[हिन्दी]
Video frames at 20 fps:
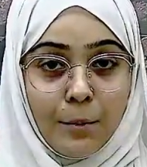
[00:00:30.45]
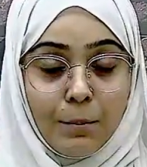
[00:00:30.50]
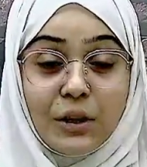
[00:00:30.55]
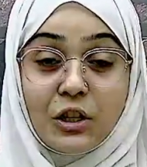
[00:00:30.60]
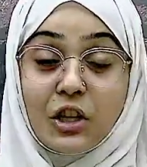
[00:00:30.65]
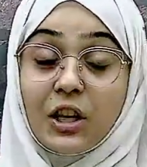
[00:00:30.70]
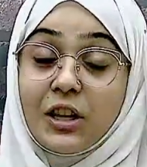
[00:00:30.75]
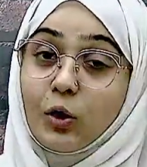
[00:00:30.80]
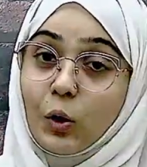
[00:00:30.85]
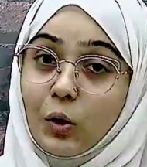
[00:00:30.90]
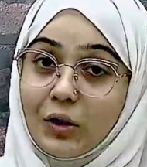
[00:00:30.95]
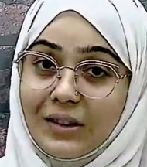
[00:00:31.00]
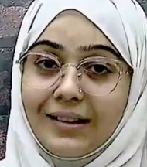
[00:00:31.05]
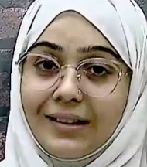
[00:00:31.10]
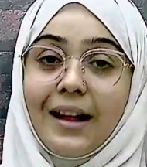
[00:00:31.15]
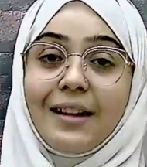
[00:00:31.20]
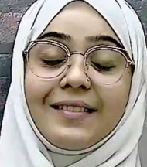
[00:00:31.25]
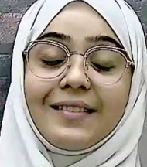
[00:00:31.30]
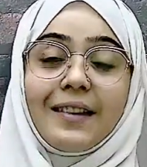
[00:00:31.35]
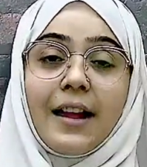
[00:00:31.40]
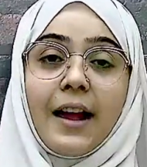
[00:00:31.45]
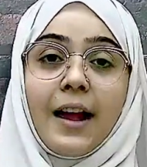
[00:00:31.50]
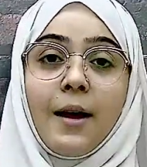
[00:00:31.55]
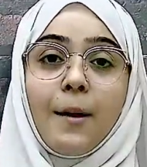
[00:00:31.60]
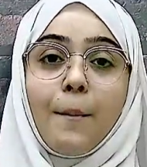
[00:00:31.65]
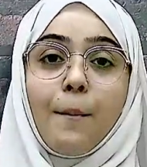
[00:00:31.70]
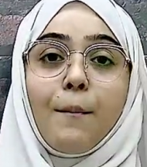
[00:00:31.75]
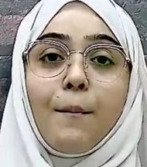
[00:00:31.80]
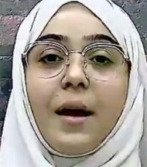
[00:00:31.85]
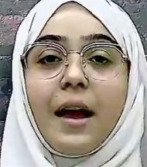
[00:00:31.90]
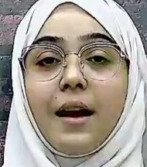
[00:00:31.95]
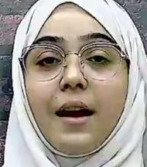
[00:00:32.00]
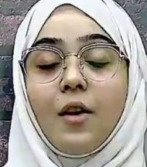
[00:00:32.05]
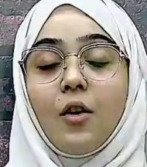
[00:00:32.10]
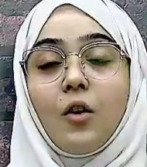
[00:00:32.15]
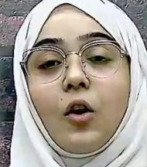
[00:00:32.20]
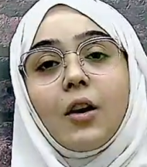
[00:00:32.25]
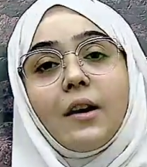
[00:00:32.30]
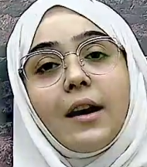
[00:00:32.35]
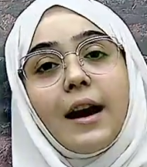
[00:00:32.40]
पिछले दो साल से मैं
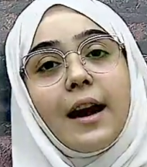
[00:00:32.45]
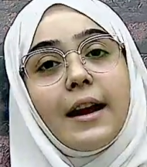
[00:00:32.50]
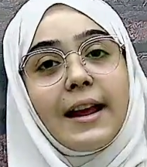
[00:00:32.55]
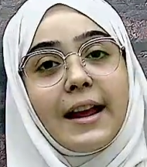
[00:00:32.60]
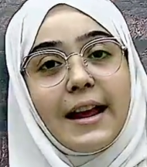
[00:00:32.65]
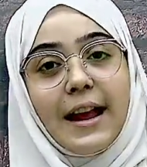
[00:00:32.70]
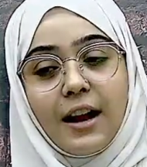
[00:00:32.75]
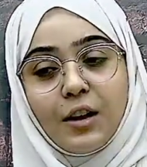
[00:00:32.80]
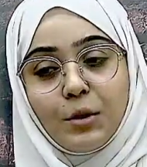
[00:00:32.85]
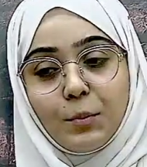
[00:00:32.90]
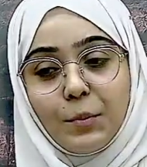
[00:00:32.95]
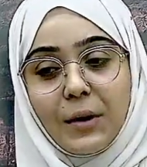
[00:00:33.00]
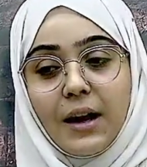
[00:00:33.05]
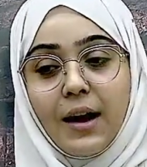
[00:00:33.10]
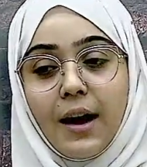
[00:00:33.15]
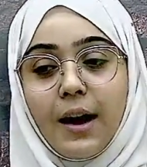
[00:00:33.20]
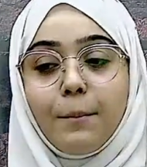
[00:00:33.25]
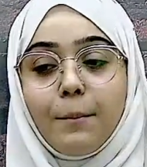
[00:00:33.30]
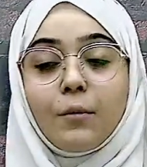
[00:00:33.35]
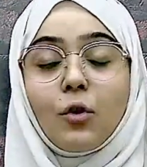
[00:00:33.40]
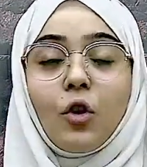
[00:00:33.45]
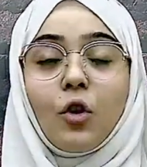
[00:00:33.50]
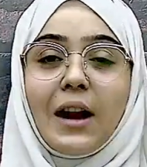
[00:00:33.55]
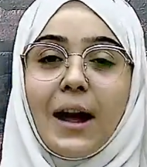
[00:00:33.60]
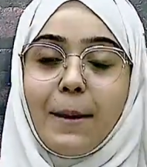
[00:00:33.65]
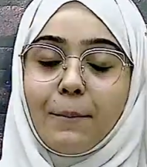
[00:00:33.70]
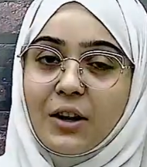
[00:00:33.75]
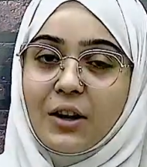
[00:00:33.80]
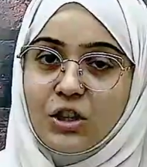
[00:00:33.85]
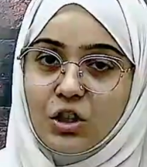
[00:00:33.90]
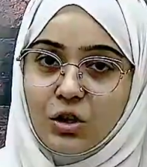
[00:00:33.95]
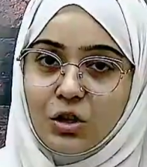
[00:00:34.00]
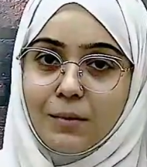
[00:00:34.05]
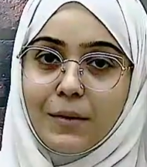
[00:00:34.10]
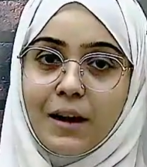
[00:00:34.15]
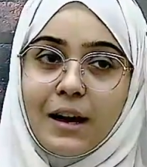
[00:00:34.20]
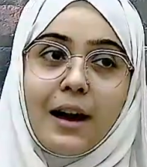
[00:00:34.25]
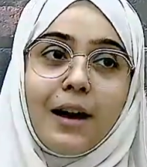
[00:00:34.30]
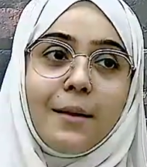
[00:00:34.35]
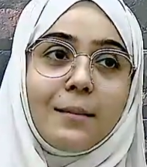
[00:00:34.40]
और अन अकेडमी हम कोलैबोरेशन
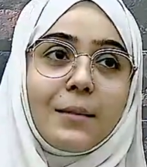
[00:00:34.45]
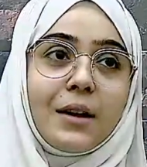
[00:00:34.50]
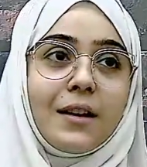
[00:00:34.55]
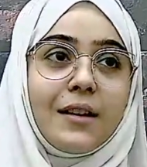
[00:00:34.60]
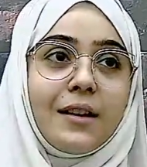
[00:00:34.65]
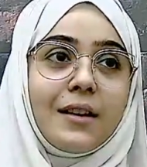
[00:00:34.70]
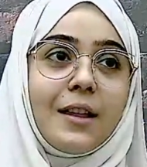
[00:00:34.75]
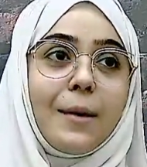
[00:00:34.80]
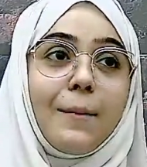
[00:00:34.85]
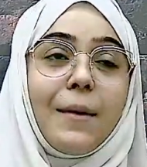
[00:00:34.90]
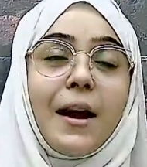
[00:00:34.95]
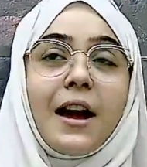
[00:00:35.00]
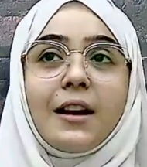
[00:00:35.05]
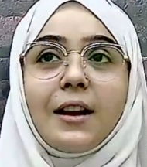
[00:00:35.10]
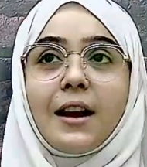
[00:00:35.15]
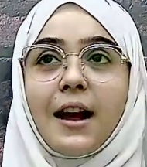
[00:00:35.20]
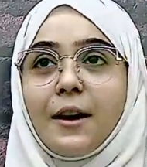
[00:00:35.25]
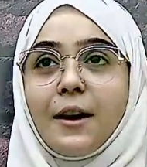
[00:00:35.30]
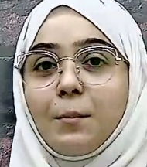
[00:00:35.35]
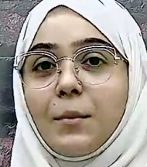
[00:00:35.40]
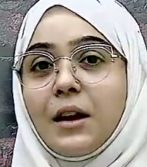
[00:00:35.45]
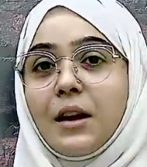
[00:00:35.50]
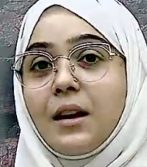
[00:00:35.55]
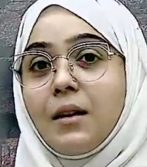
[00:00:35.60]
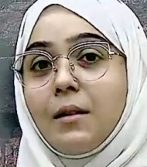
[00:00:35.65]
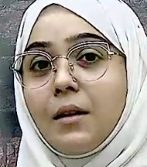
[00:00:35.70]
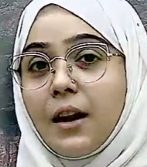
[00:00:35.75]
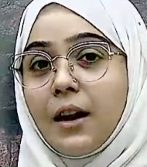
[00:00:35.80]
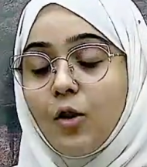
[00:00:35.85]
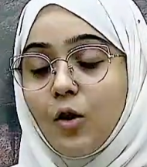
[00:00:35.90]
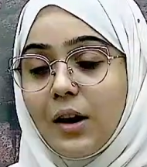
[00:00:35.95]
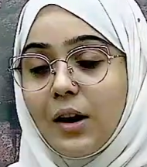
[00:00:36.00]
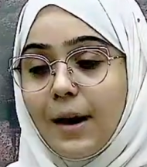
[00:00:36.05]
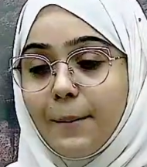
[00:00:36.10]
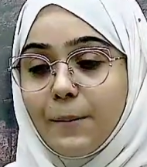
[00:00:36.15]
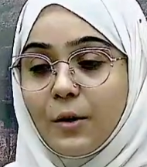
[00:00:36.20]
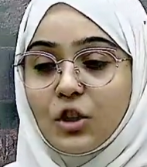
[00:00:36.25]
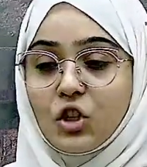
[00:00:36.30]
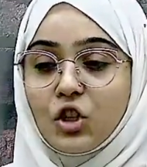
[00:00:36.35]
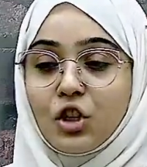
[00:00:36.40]
में काम कर रहे थे मैं अन अकेडमी के
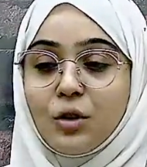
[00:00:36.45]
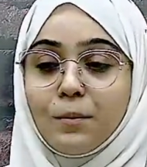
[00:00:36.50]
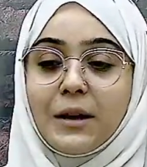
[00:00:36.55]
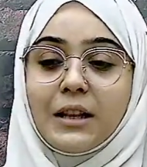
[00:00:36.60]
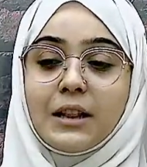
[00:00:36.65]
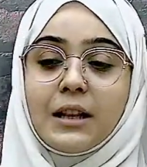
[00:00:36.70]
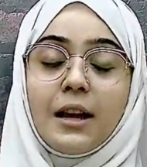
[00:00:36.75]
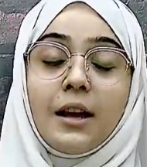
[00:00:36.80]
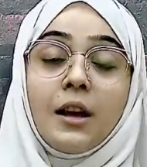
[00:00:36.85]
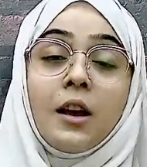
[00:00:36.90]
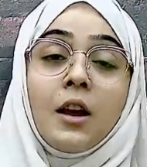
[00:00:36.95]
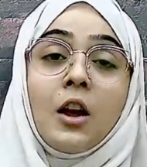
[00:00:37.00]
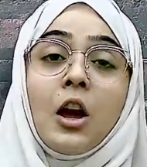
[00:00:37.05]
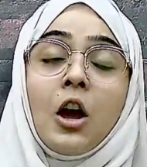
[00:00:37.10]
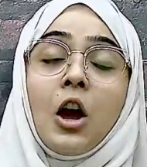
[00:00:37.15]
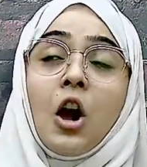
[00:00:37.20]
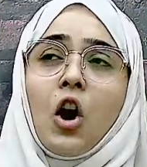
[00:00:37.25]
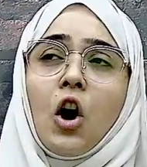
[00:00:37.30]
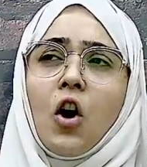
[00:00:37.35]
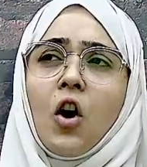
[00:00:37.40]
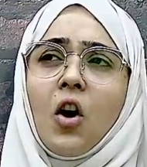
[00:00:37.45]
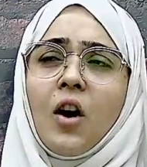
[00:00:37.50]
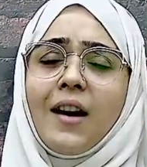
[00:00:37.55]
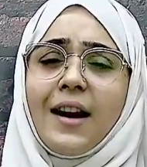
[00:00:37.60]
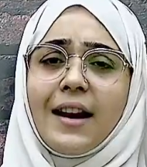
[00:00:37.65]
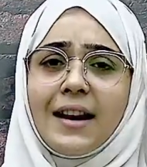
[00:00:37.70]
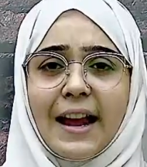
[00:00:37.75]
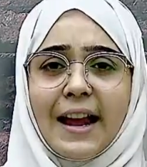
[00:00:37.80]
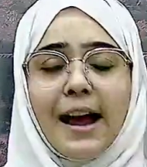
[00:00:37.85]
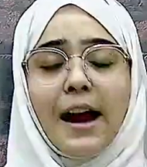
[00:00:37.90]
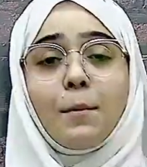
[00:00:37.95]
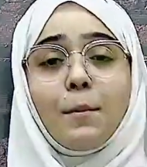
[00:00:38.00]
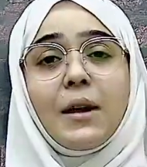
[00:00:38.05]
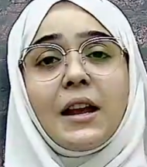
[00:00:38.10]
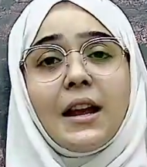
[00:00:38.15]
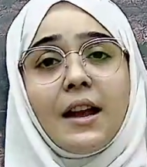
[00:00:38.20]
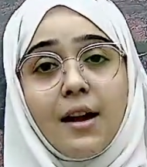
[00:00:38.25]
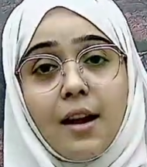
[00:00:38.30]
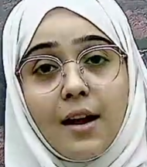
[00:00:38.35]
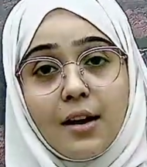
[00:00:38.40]
कोलैबोरेशन में थी और अन अकेडमी
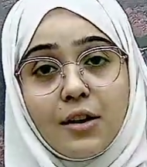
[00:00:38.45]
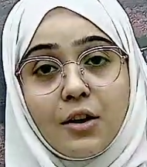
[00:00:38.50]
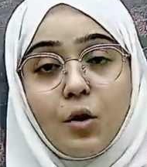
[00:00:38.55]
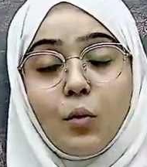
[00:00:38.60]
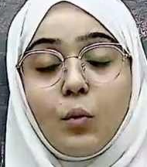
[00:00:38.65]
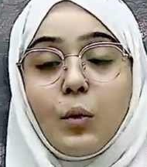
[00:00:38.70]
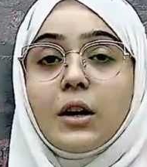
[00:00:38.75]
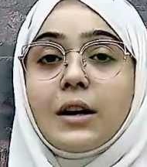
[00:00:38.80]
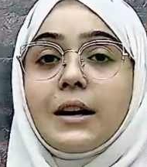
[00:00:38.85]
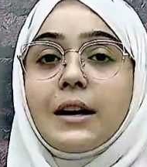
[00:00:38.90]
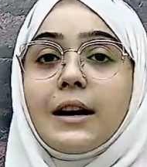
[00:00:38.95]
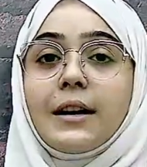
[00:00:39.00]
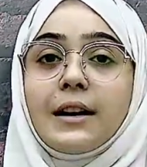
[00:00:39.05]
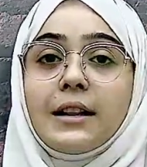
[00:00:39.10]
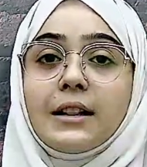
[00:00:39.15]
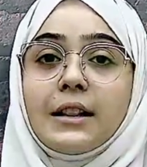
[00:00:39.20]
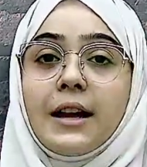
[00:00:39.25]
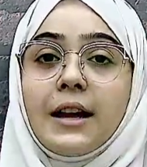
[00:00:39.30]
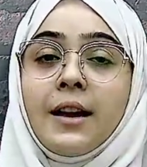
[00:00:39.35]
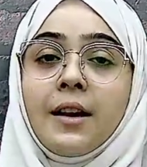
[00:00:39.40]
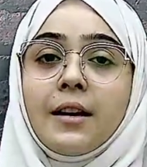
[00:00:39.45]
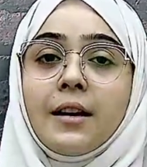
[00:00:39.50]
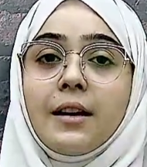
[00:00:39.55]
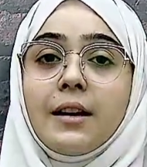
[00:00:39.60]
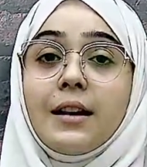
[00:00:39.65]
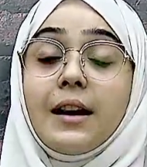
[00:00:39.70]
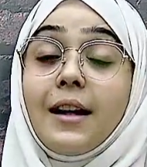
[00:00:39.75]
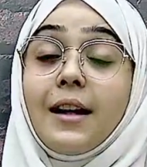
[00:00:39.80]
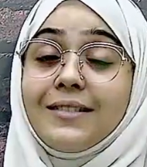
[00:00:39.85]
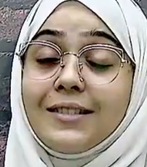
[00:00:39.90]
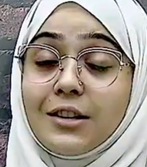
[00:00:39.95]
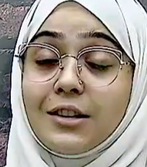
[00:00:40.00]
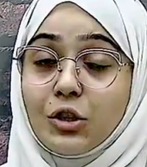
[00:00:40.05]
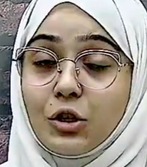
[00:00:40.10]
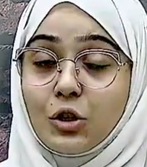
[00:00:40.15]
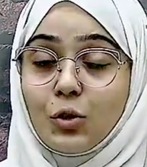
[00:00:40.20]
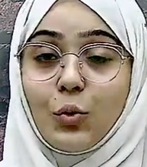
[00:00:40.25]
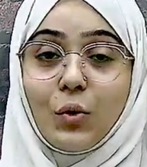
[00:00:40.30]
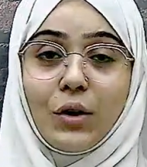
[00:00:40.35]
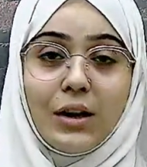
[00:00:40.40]
के अंडर वर्क कर रही थी लास्ट
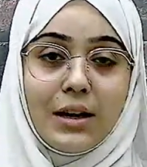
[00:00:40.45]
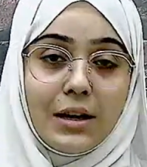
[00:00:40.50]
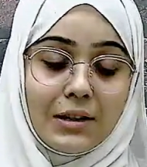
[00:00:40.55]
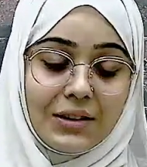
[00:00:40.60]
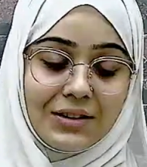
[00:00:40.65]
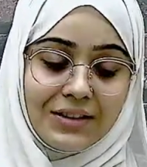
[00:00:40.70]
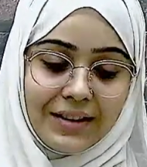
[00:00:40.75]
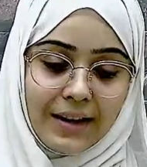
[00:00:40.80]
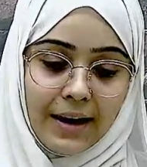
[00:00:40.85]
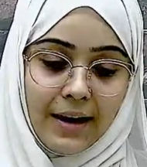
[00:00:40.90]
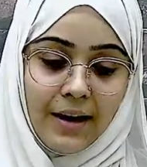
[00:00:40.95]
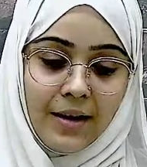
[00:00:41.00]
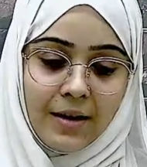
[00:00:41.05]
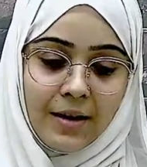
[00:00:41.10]
टू ईयर्स से